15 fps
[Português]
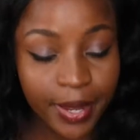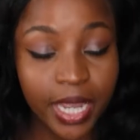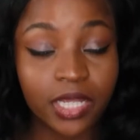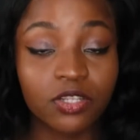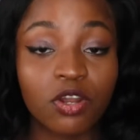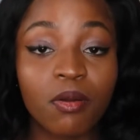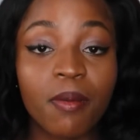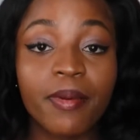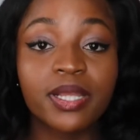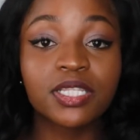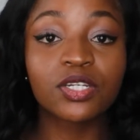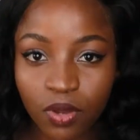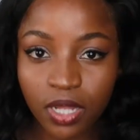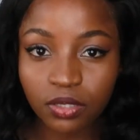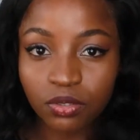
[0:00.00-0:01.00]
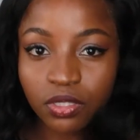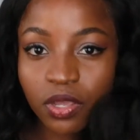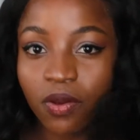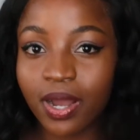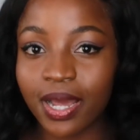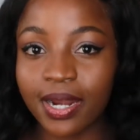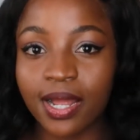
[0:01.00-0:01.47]
Bem, normalmente quando o
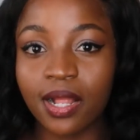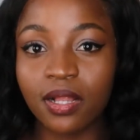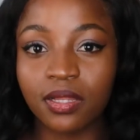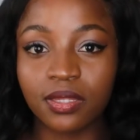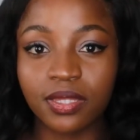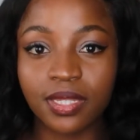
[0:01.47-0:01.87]
teu canal